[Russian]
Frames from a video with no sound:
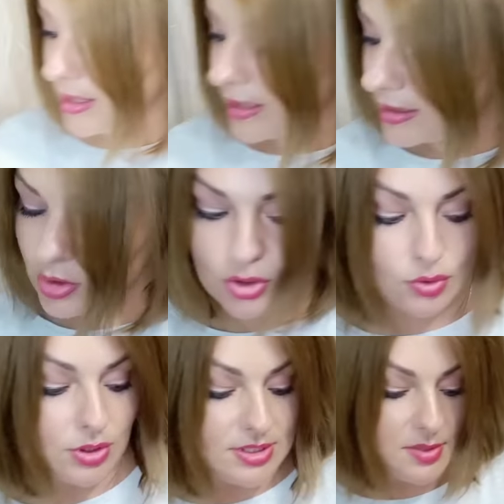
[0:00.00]
Это
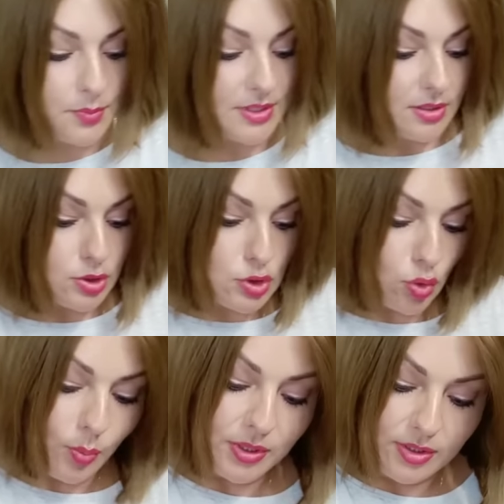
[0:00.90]
что-то типа
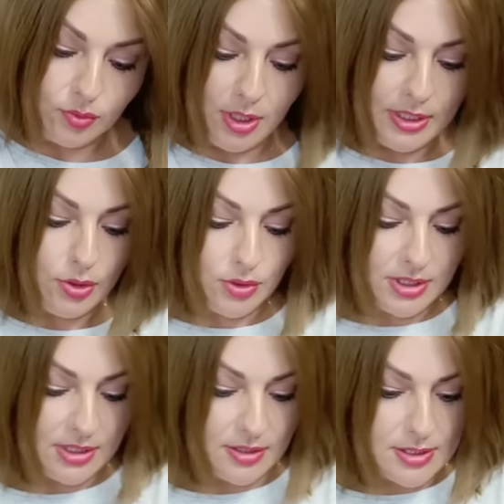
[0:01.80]
теплой
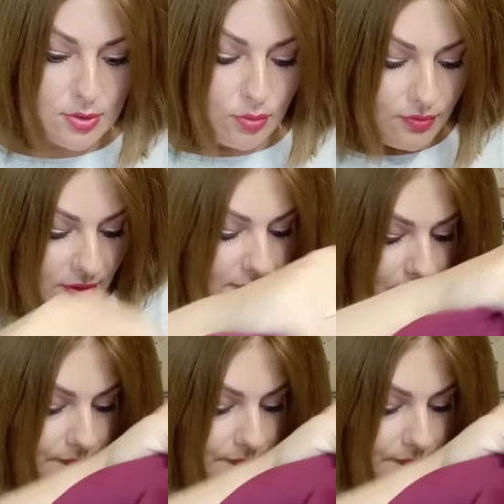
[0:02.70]
удлиненной толстовки.